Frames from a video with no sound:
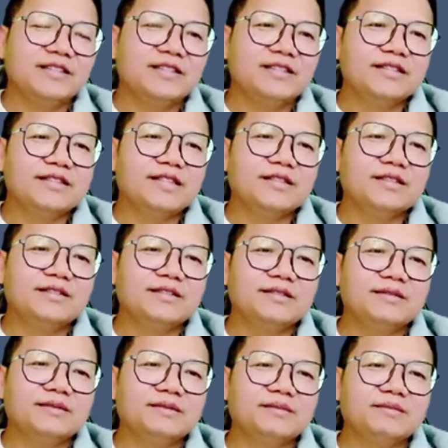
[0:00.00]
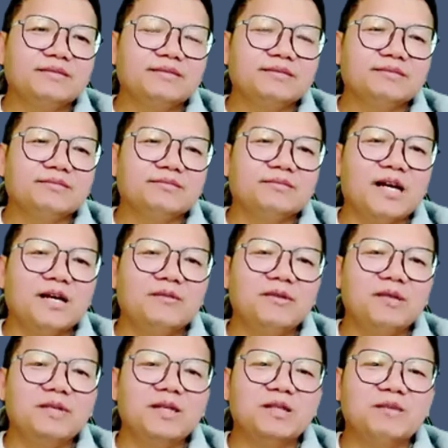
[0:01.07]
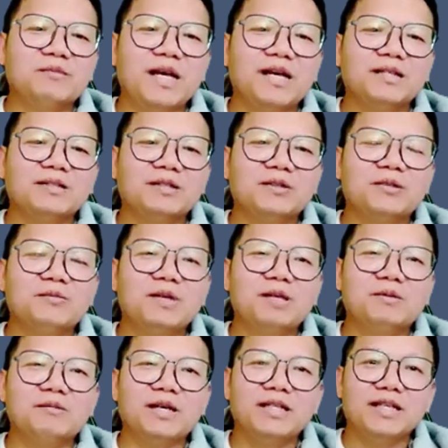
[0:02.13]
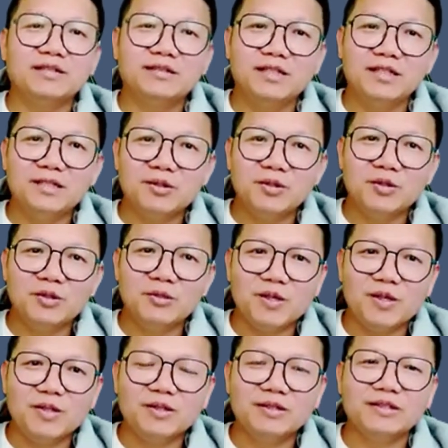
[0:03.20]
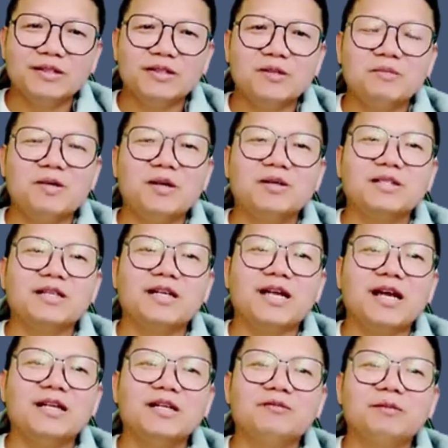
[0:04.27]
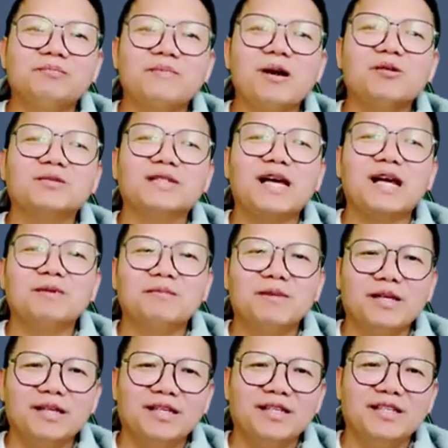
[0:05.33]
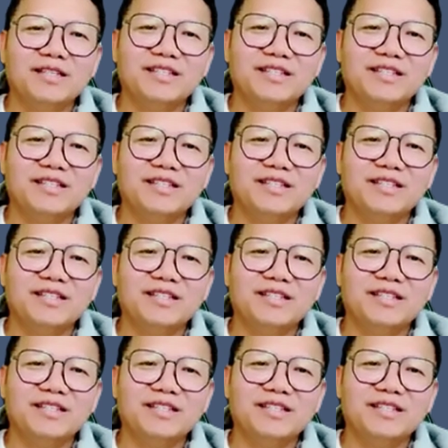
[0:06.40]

chẳng bảo vệ miền đầm nào từ rồi phê là bấy hãy tiêm luôn phóng không ói cái lái năng bị pong tam là bấy